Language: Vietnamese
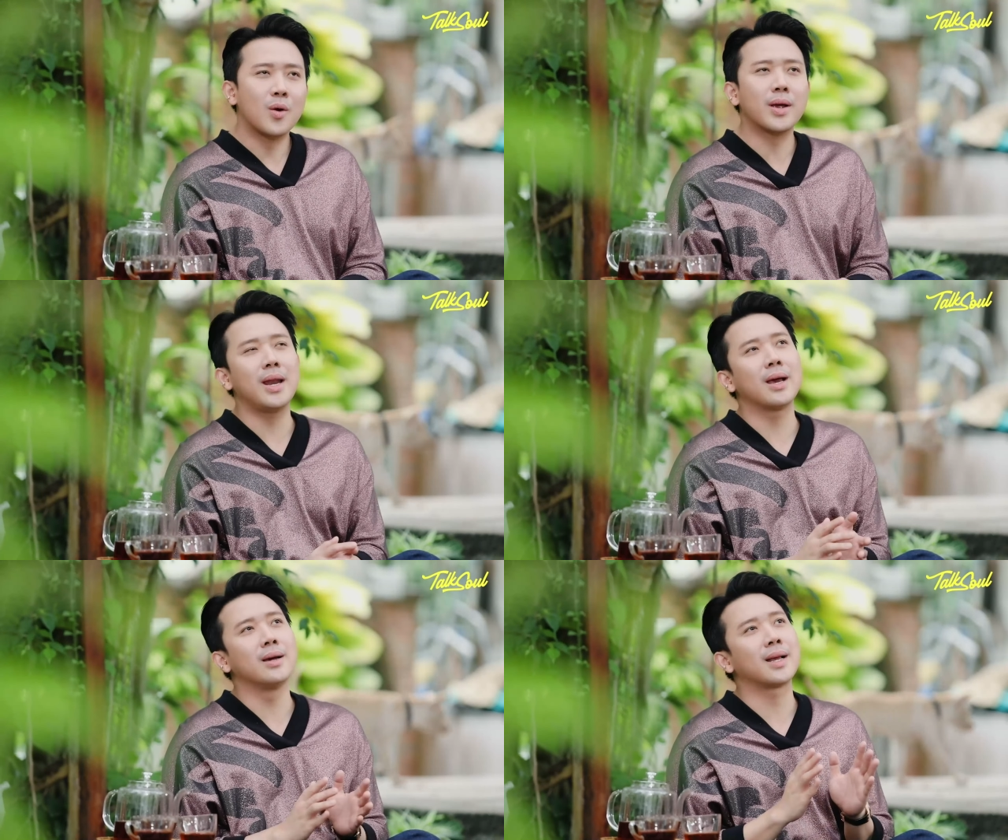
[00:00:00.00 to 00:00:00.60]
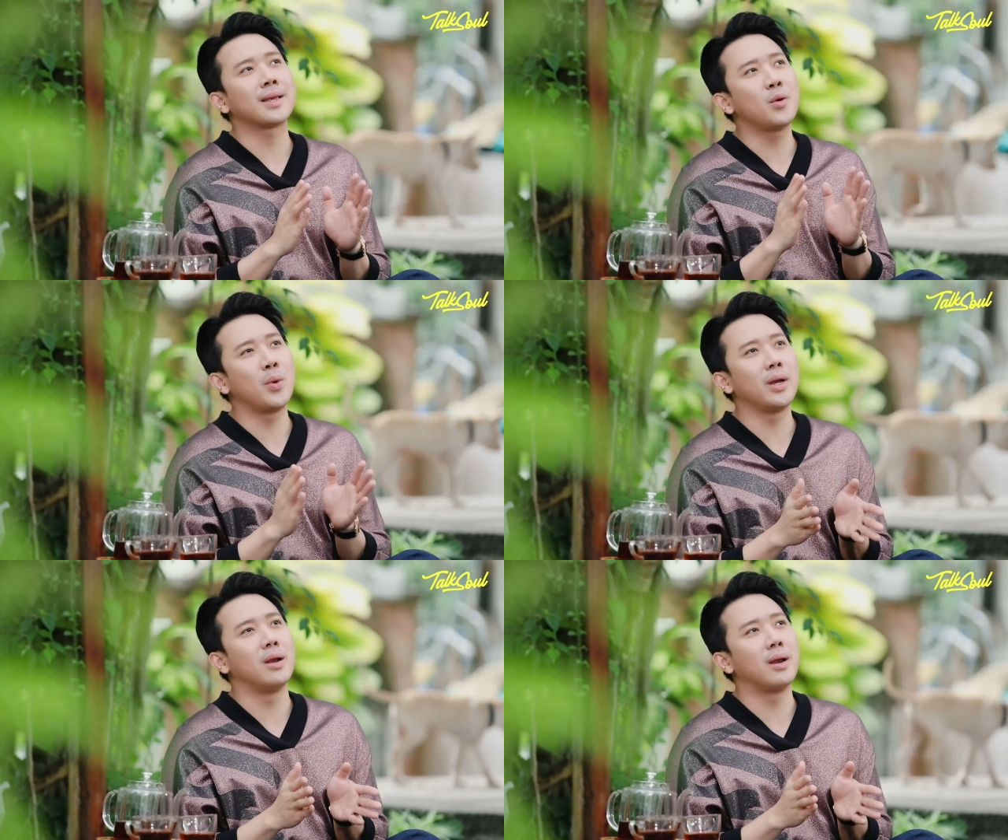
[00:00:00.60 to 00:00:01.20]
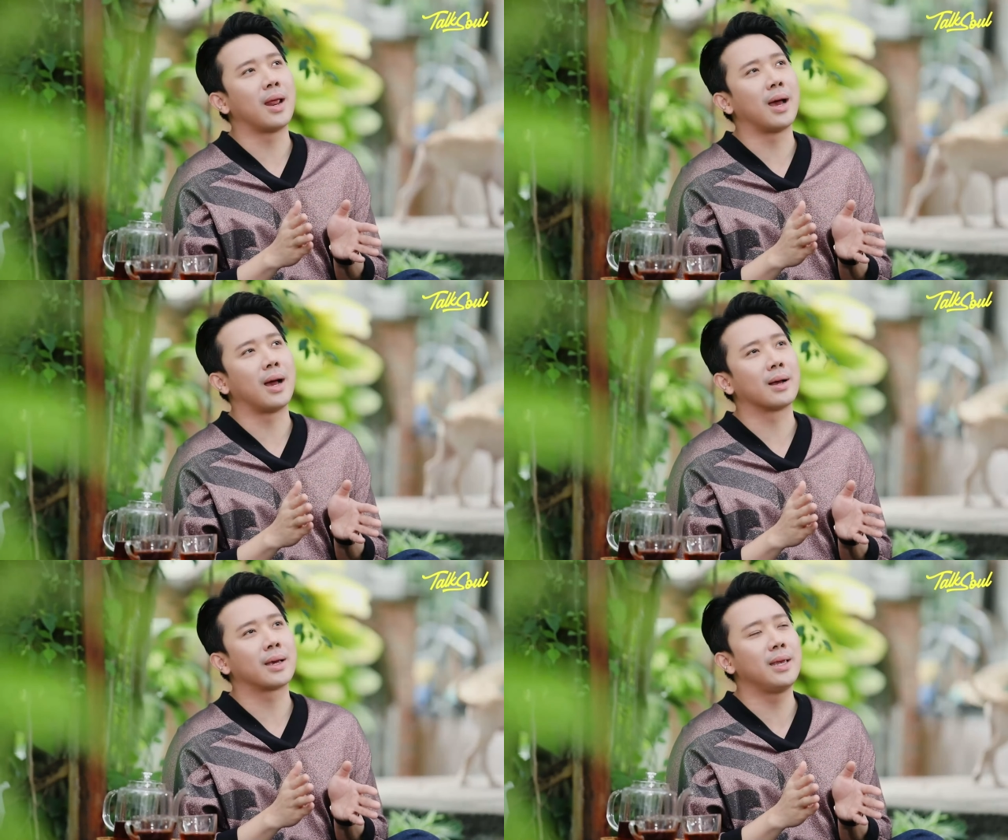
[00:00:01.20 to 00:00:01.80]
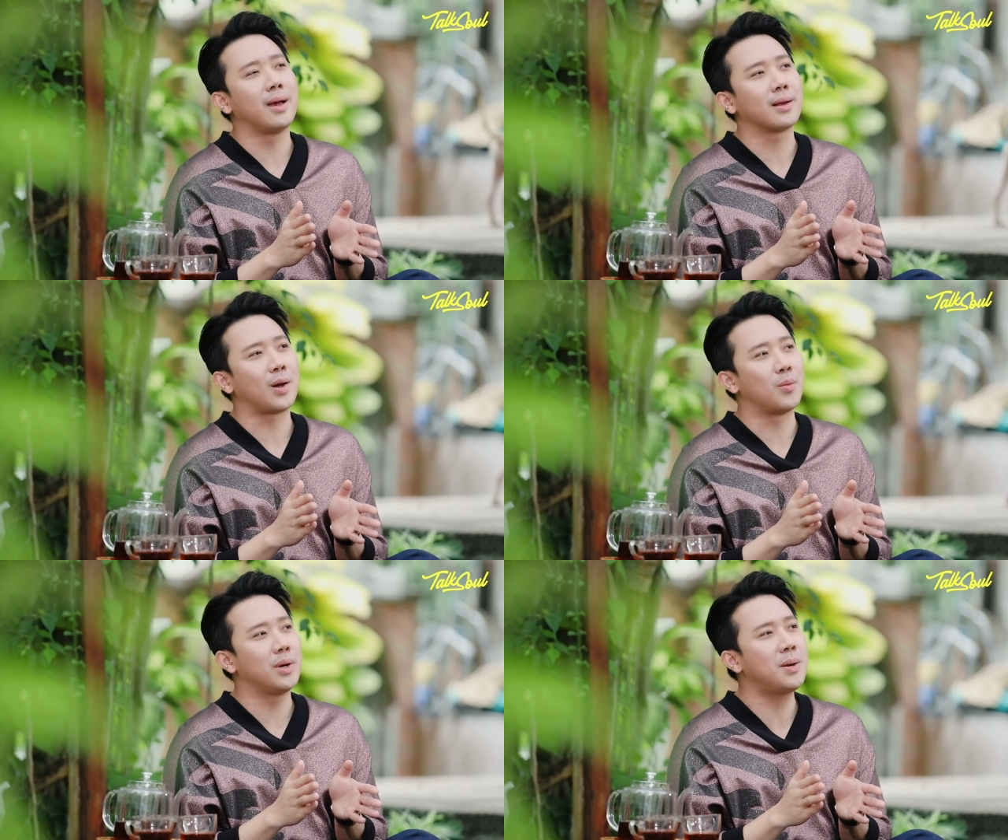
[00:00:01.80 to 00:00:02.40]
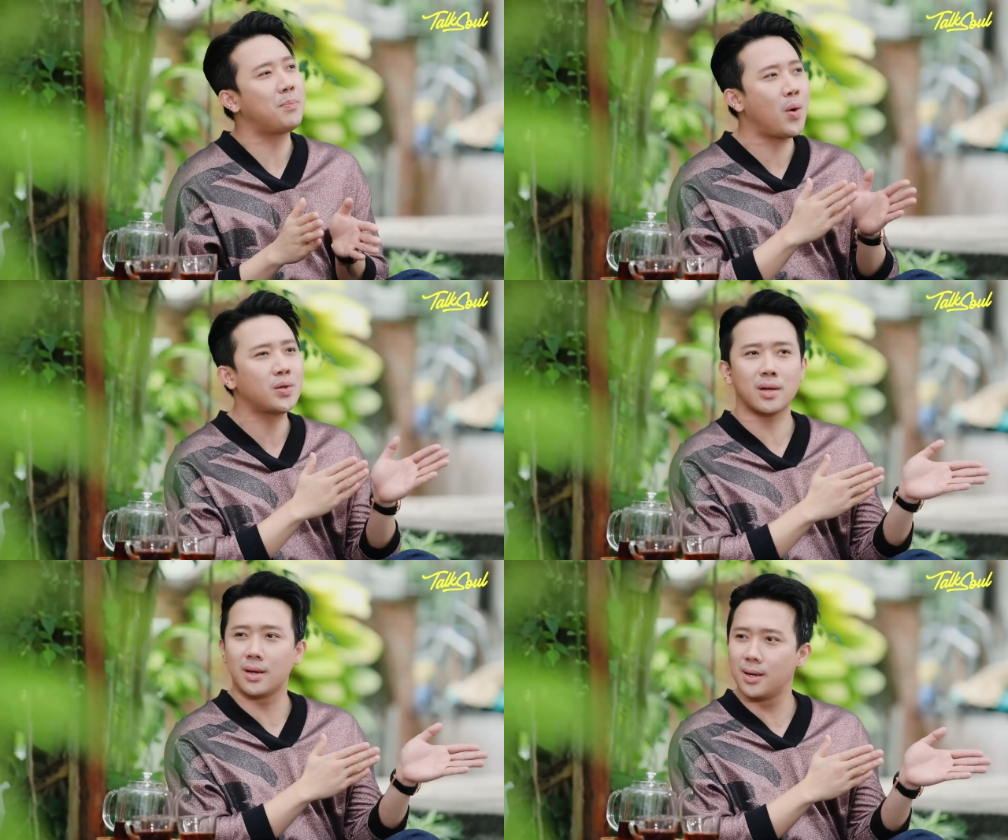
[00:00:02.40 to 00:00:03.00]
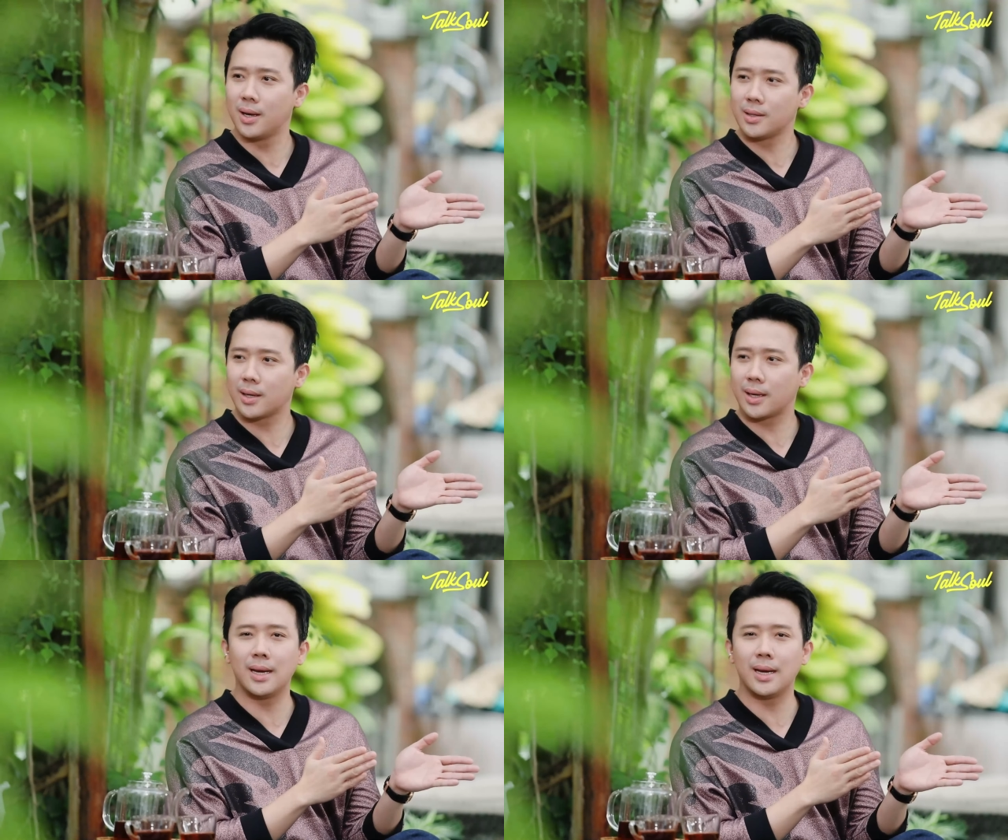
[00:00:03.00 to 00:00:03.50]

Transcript: Có nghĩa là người ta chỉ quy định là khi vợ chồng ít post hình lên trên